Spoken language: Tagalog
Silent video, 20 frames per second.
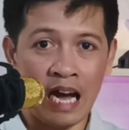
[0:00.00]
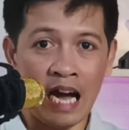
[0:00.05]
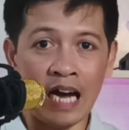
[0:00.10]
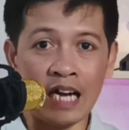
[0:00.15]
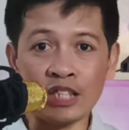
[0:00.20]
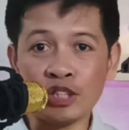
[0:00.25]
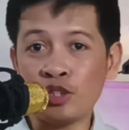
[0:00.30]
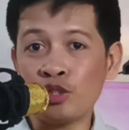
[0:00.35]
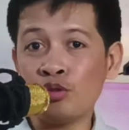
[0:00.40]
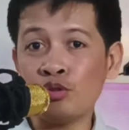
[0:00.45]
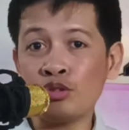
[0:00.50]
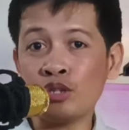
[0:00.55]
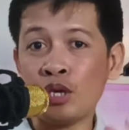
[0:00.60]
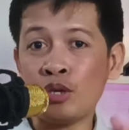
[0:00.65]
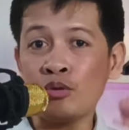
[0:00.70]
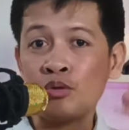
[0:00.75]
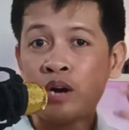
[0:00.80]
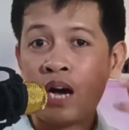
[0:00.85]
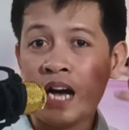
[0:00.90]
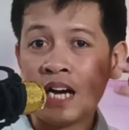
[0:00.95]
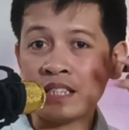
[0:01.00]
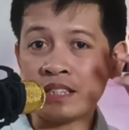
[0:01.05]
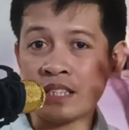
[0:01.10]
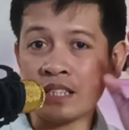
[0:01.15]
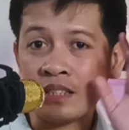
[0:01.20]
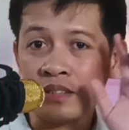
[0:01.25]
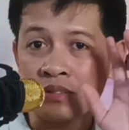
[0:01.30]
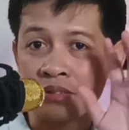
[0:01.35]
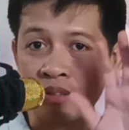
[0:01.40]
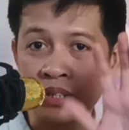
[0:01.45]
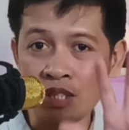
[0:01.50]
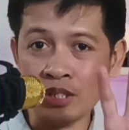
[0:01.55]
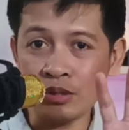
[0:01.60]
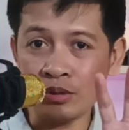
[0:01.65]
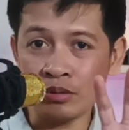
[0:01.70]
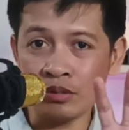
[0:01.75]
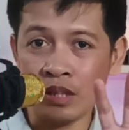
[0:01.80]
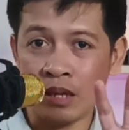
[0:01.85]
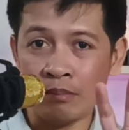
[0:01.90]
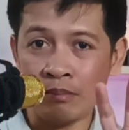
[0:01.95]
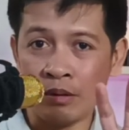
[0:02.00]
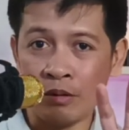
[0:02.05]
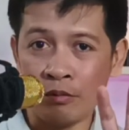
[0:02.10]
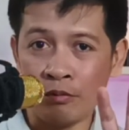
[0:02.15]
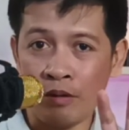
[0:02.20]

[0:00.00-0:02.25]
At yun nga yung ating reason number